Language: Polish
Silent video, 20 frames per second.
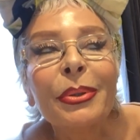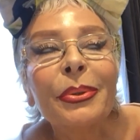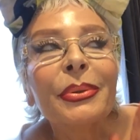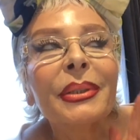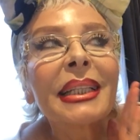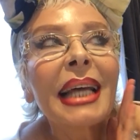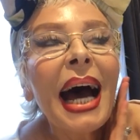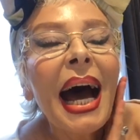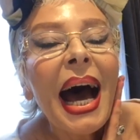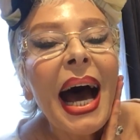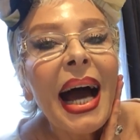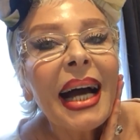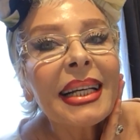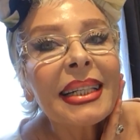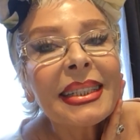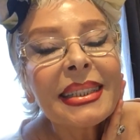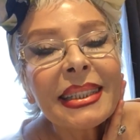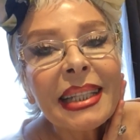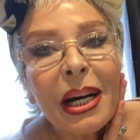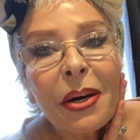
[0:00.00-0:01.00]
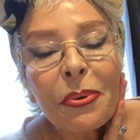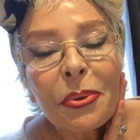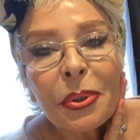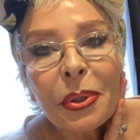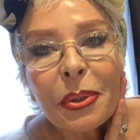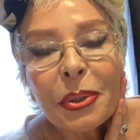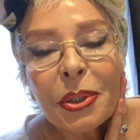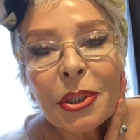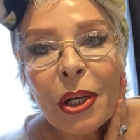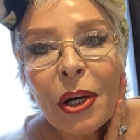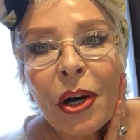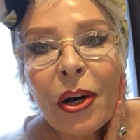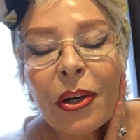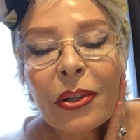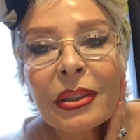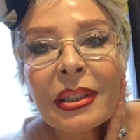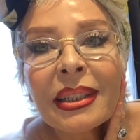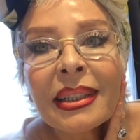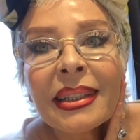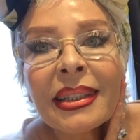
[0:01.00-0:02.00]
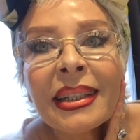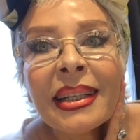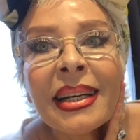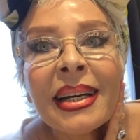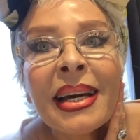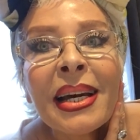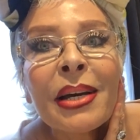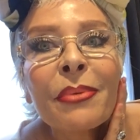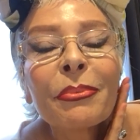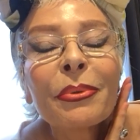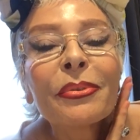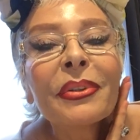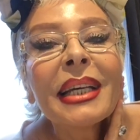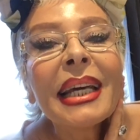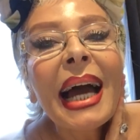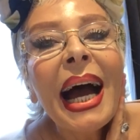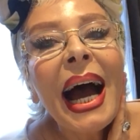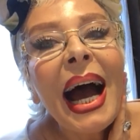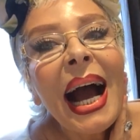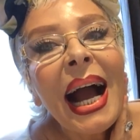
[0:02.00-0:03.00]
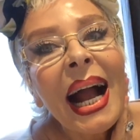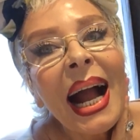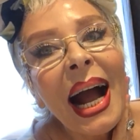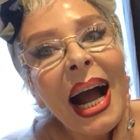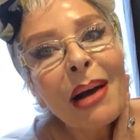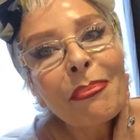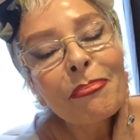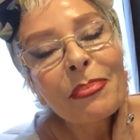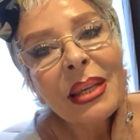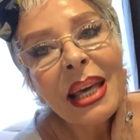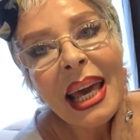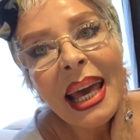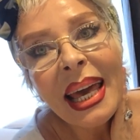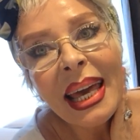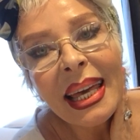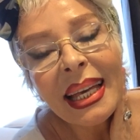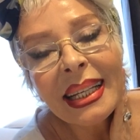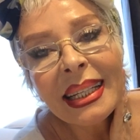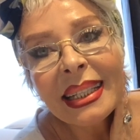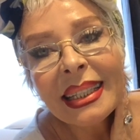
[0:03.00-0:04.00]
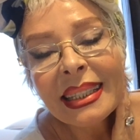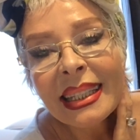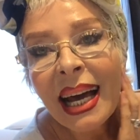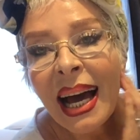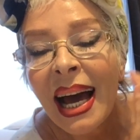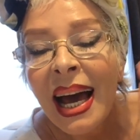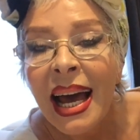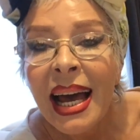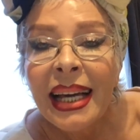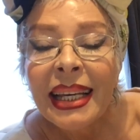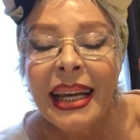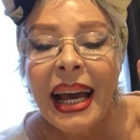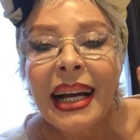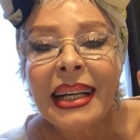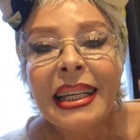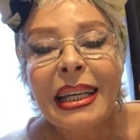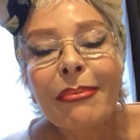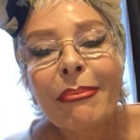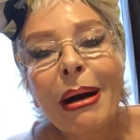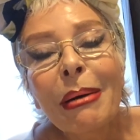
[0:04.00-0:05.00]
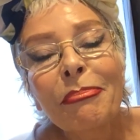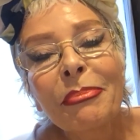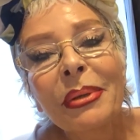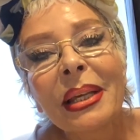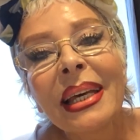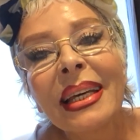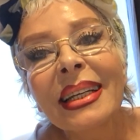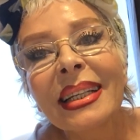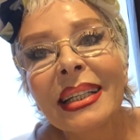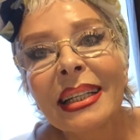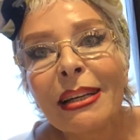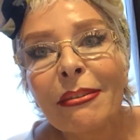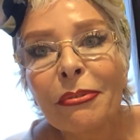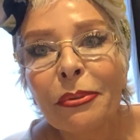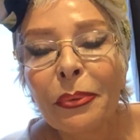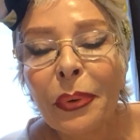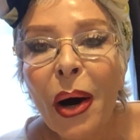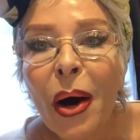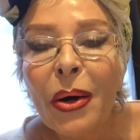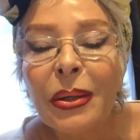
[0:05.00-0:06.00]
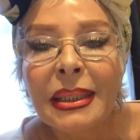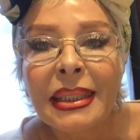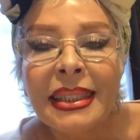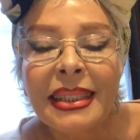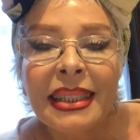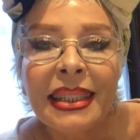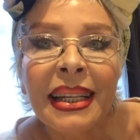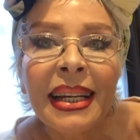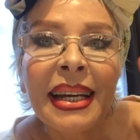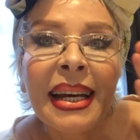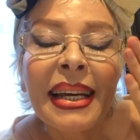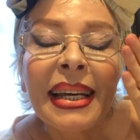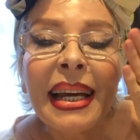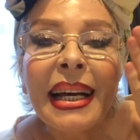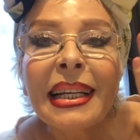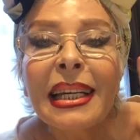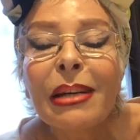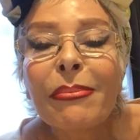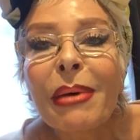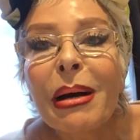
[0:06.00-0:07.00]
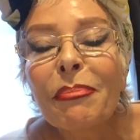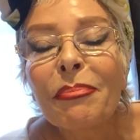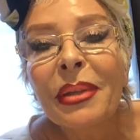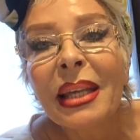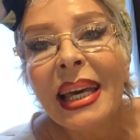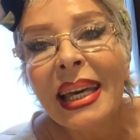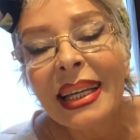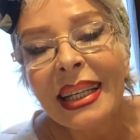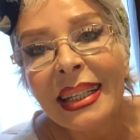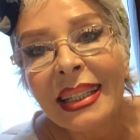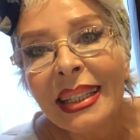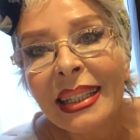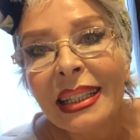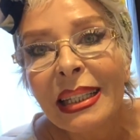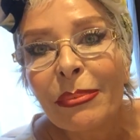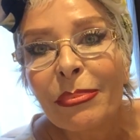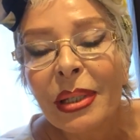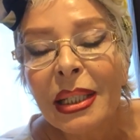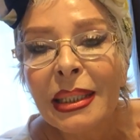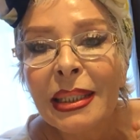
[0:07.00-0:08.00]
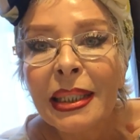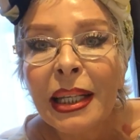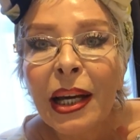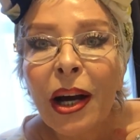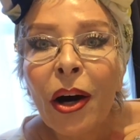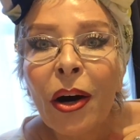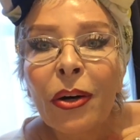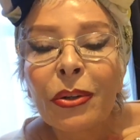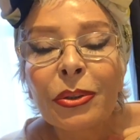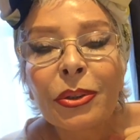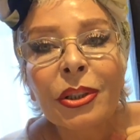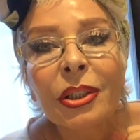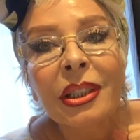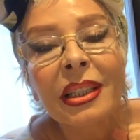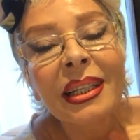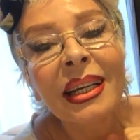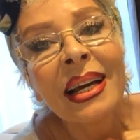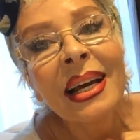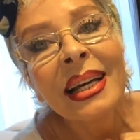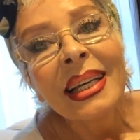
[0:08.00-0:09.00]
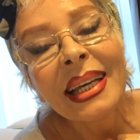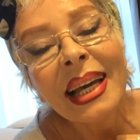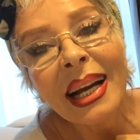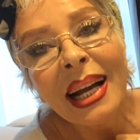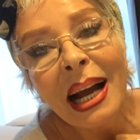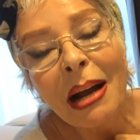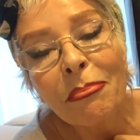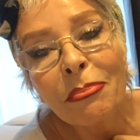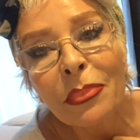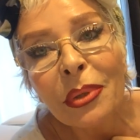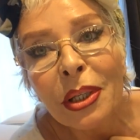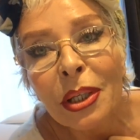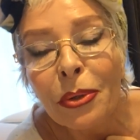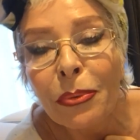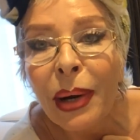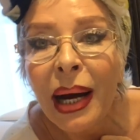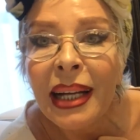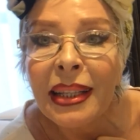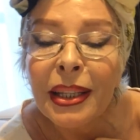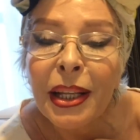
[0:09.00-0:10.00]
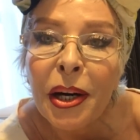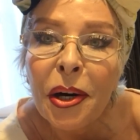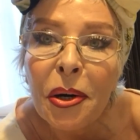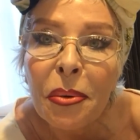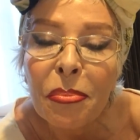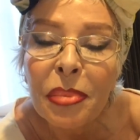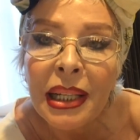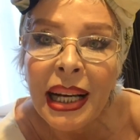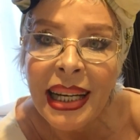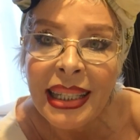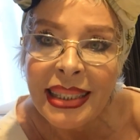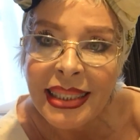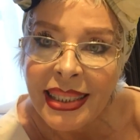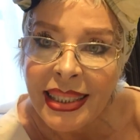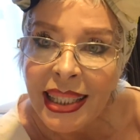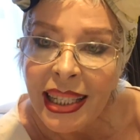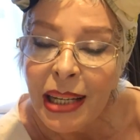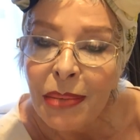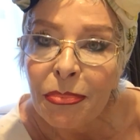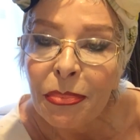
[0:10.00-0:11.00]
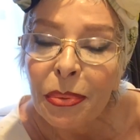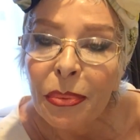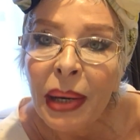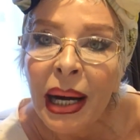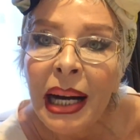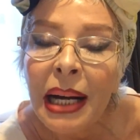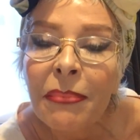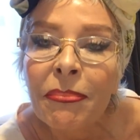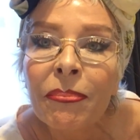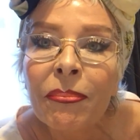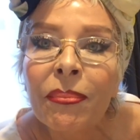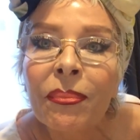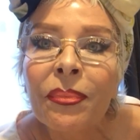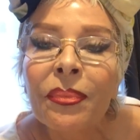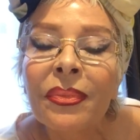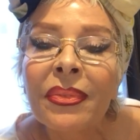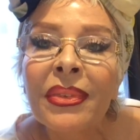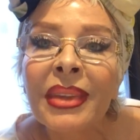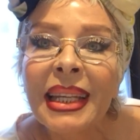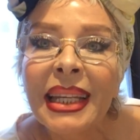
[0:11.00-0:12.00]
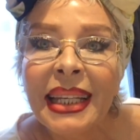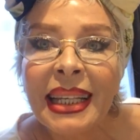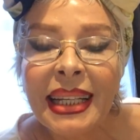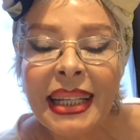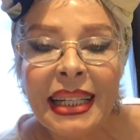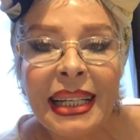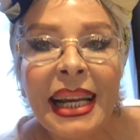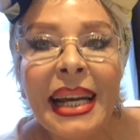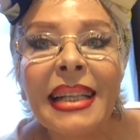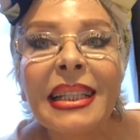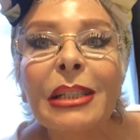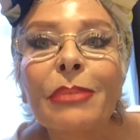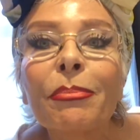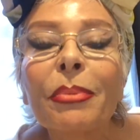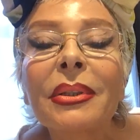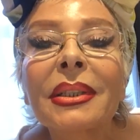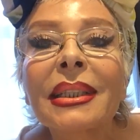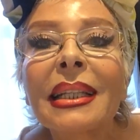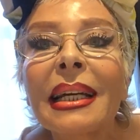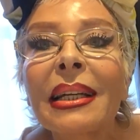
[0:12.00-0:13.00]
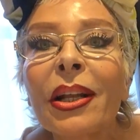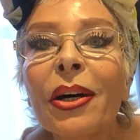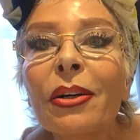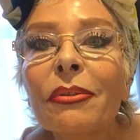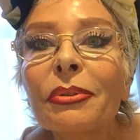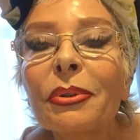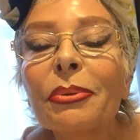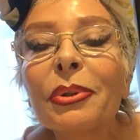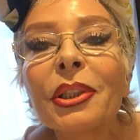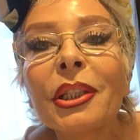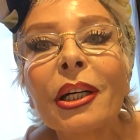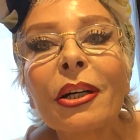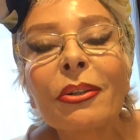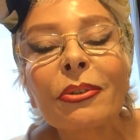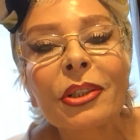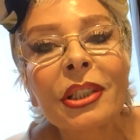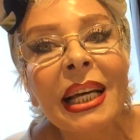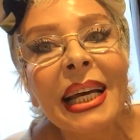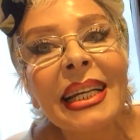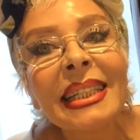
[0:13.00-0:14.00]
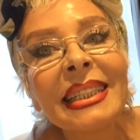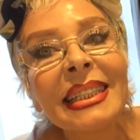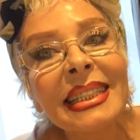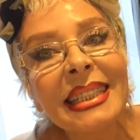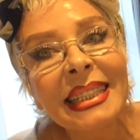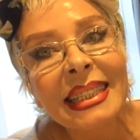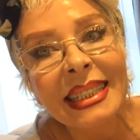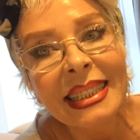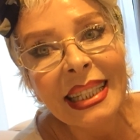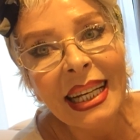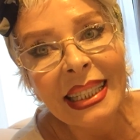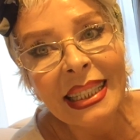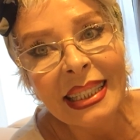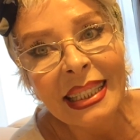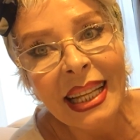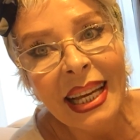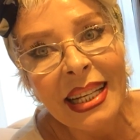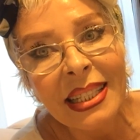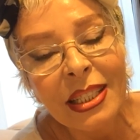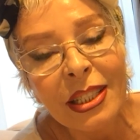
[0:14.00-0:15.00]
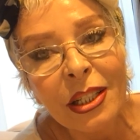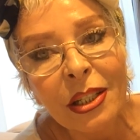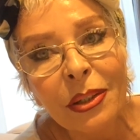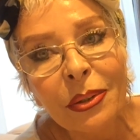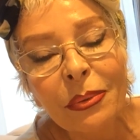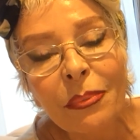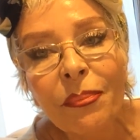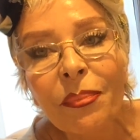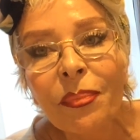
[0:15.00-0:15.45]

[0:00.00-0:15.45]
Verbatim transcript: Był taki zauroczony. Mówi, jaka piękna, jakie ma piękne włosy, jakie ma piękne niebieskie oczki, jaka miła, dobra i ciepła. I Kret postanowił się ożenić z calineczką.